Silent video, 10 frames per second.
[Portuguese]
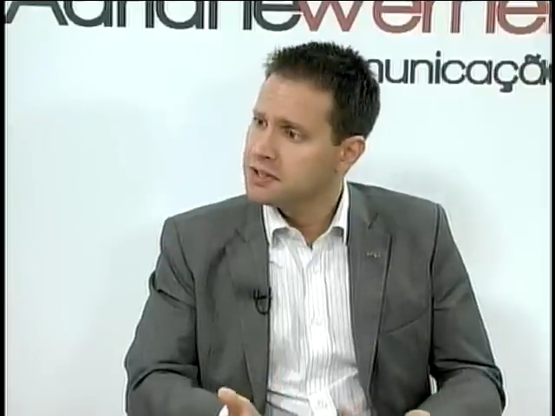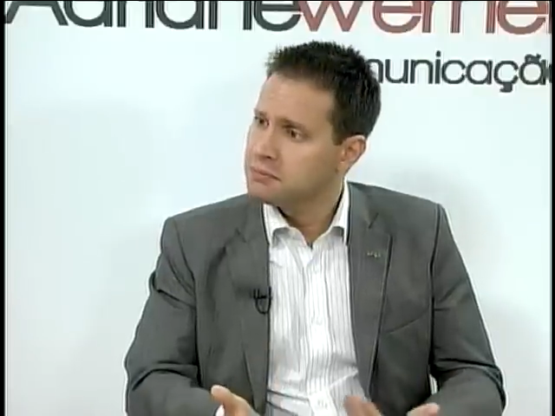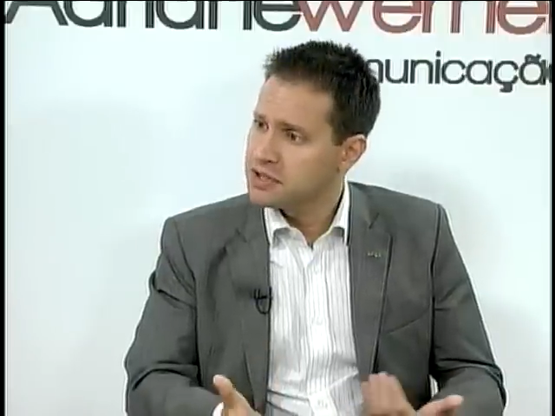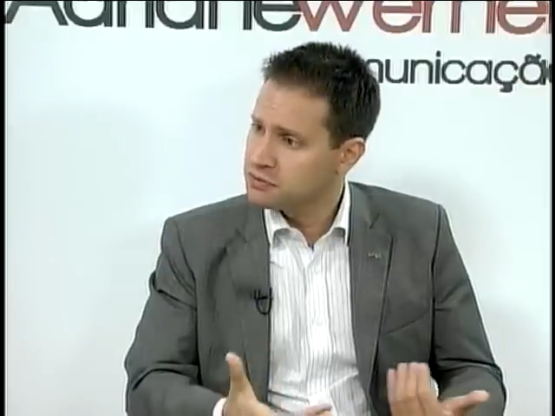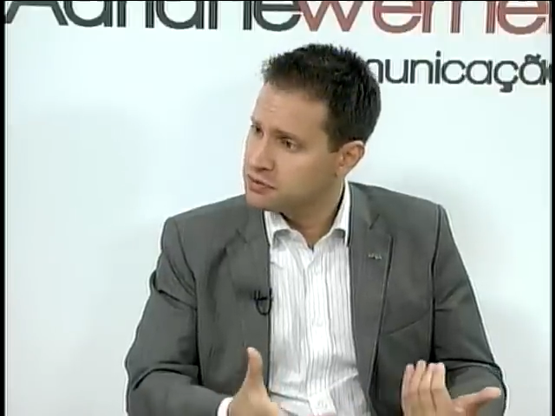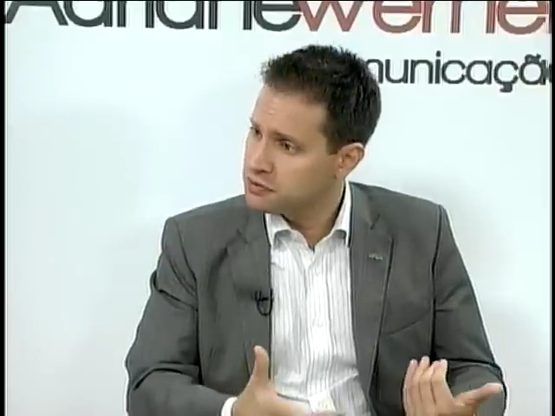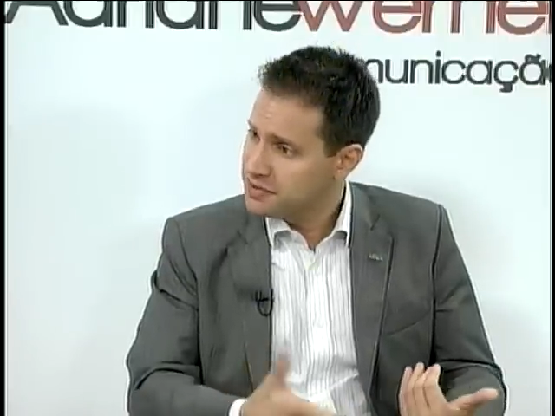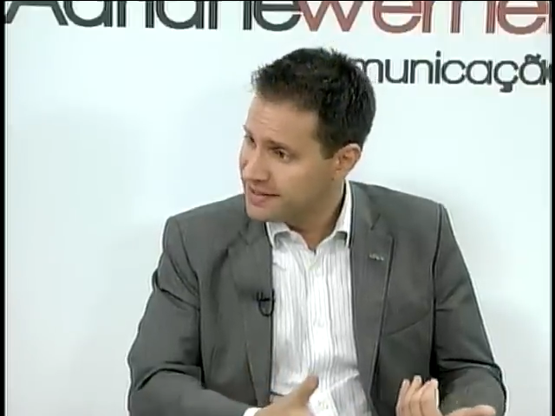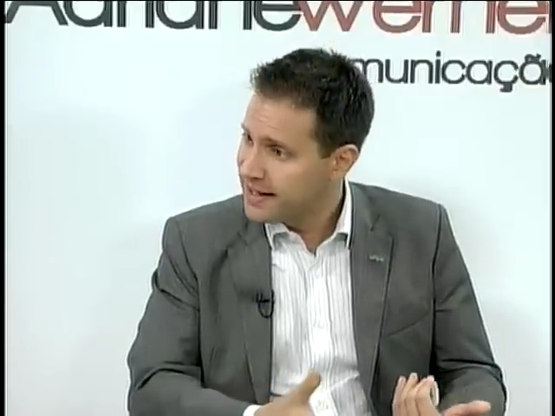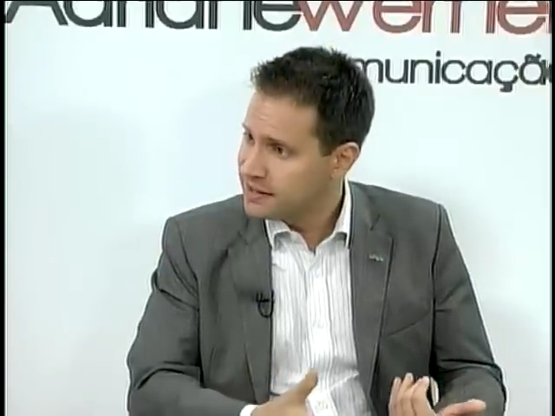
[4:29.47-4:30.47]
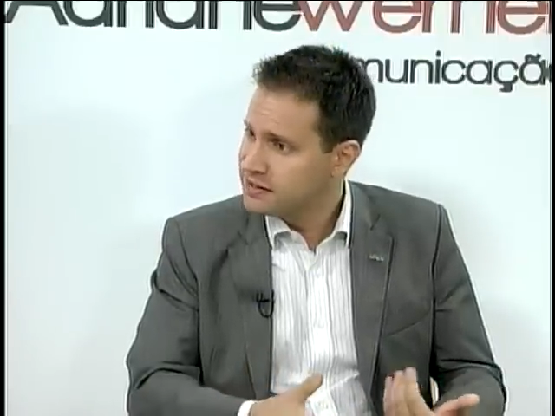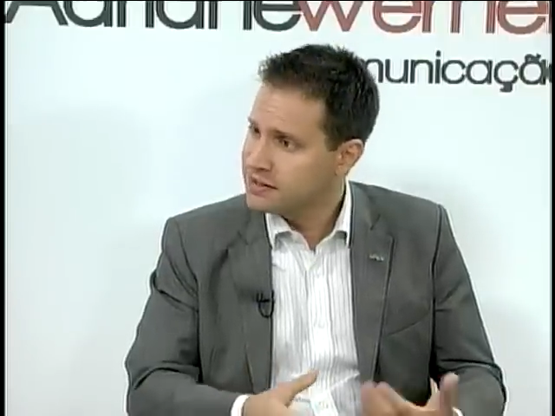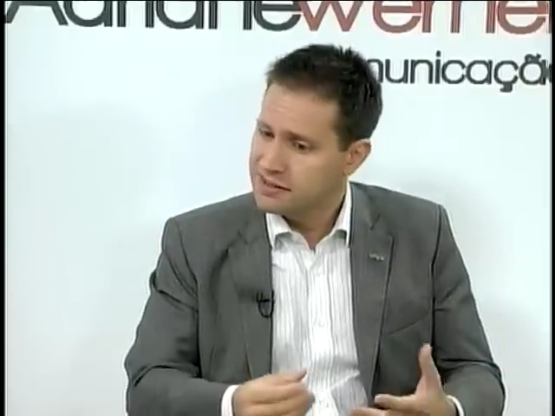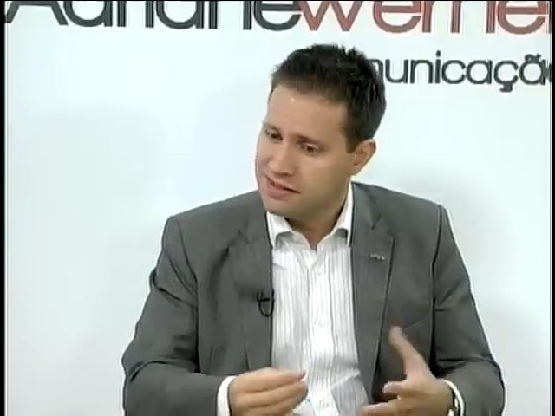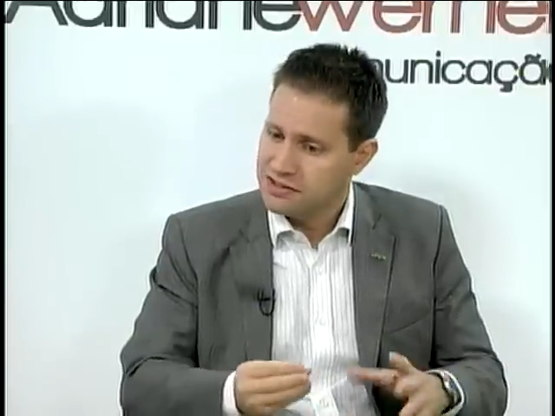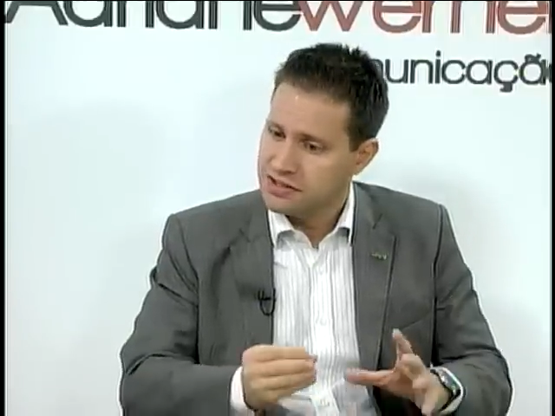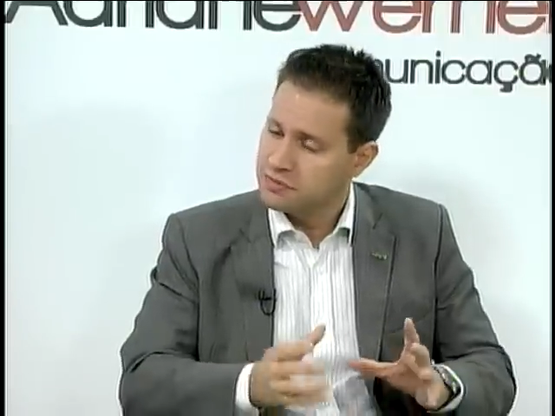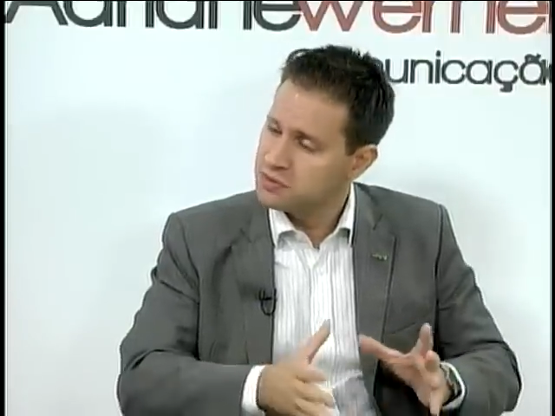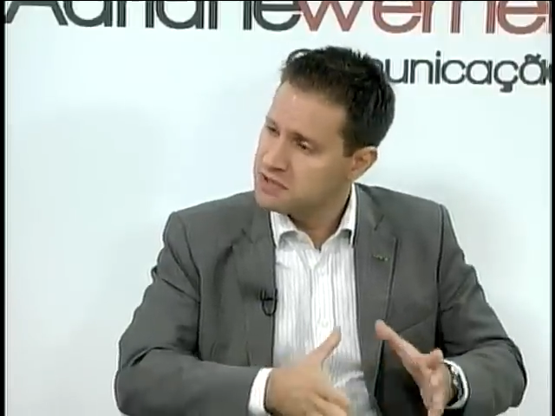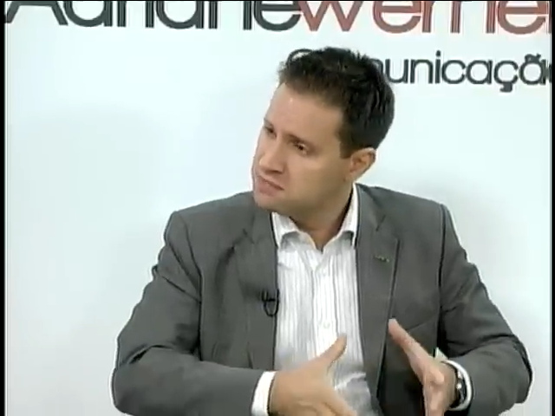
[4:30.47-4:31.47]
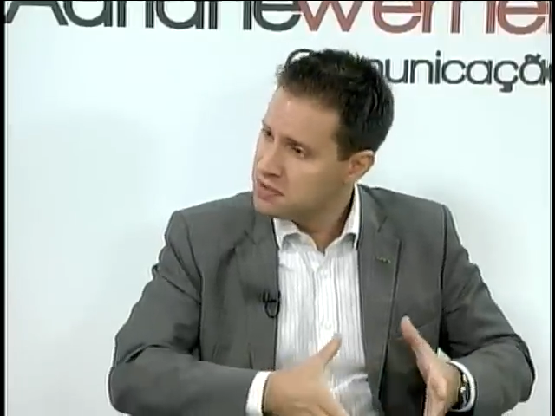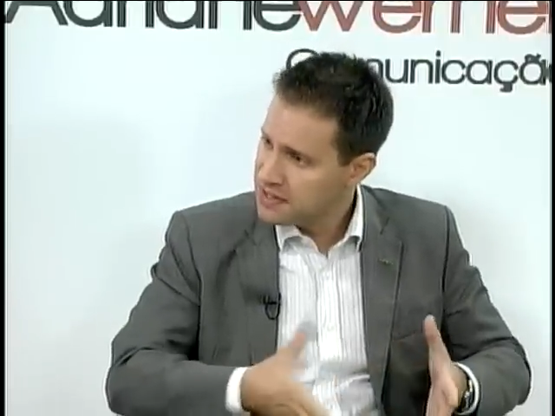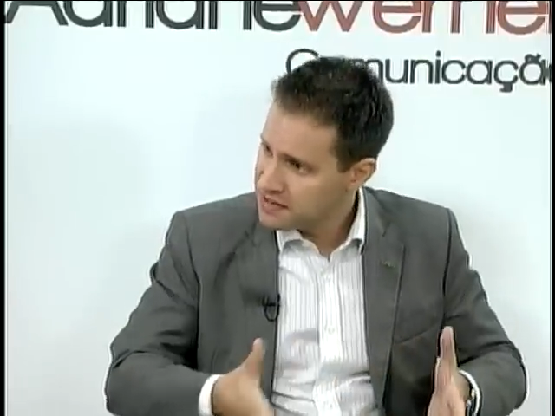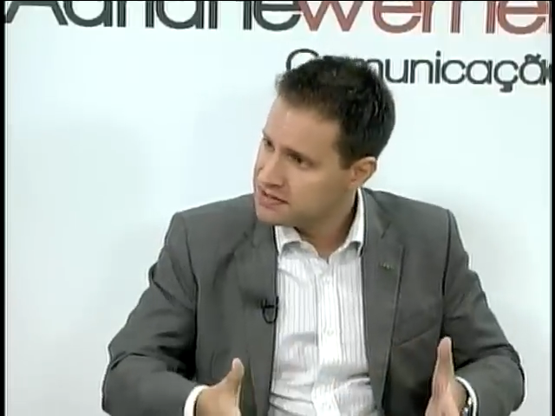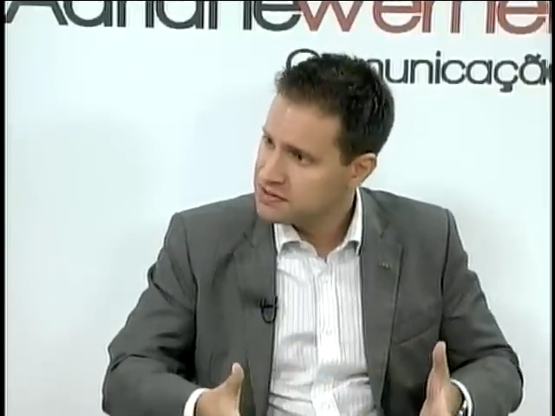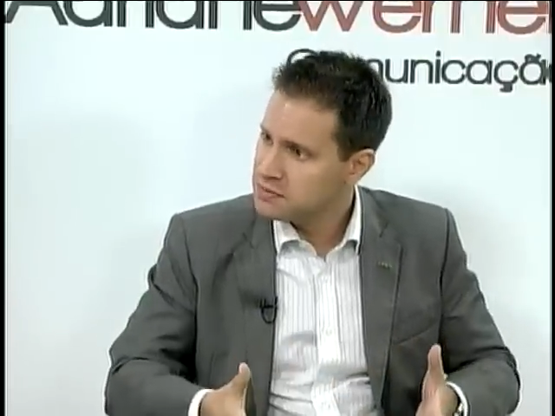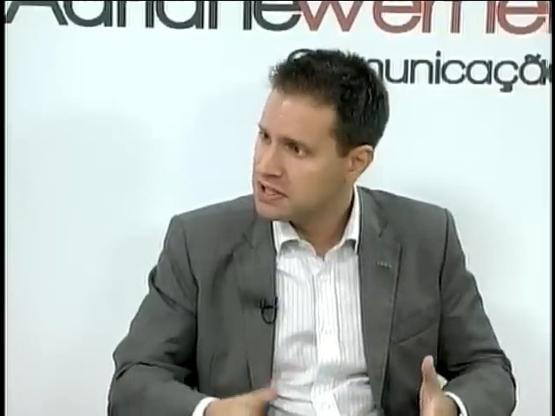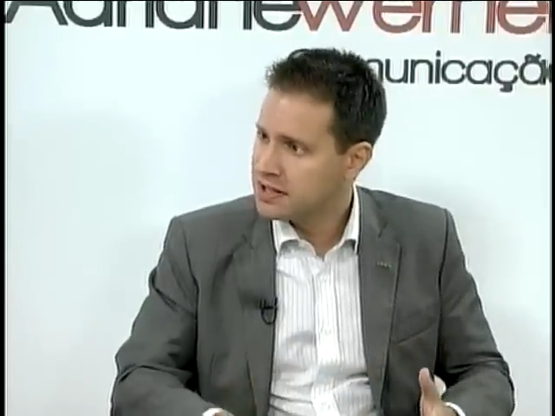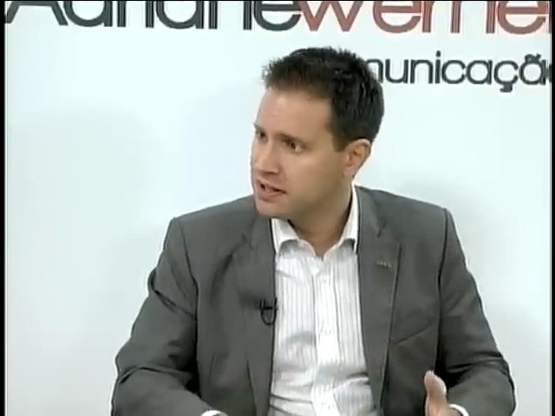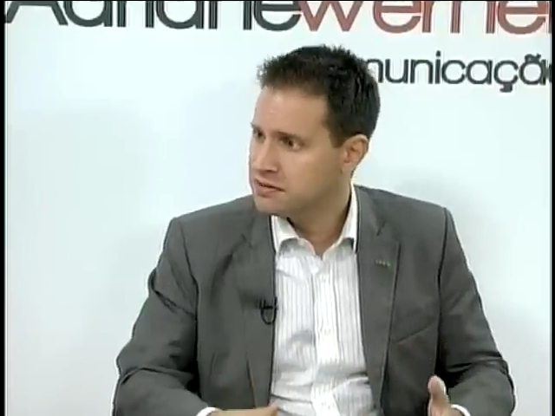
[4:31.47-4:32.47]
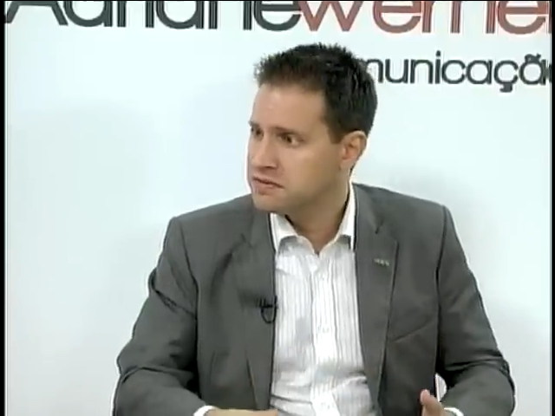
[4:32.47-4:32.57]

mais consolidada, que tem, digamos, uma experiência de mercado.